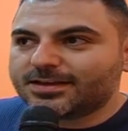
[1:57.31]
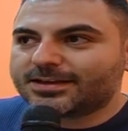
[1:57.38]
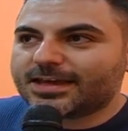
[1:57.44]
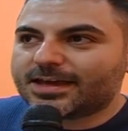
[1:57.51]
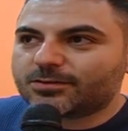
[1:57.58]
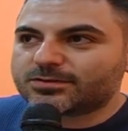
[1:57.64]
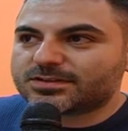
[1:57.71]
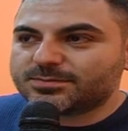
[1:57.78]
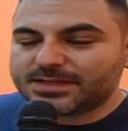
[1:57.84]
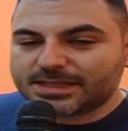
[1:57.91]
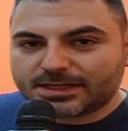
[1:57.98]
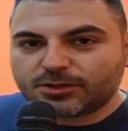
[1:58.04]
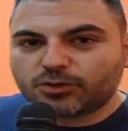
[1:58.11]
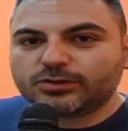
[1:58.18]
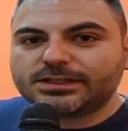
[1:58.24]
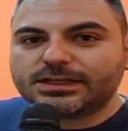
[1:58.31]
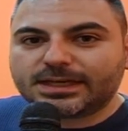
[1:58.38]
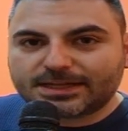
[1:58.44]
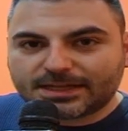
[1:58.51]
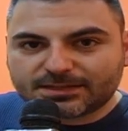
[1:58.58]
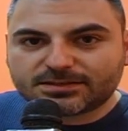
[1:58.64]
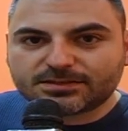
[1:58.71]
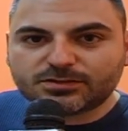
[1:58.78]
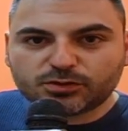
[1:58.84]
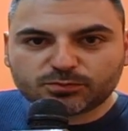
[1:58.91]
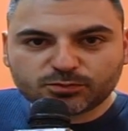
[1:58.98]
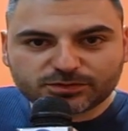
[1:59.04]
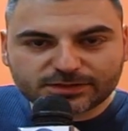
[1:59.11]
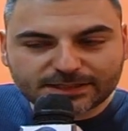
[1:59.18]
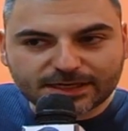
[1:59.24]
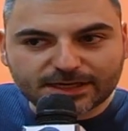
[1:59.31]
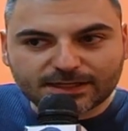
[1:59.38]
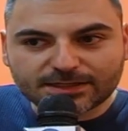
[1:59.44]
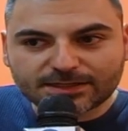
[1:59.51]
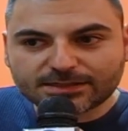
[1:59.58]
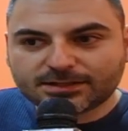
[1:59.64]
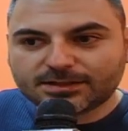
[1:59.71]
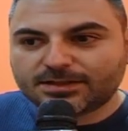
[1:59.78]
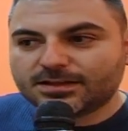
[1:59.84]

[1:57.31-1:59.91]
che è un seminario di analisi video musicale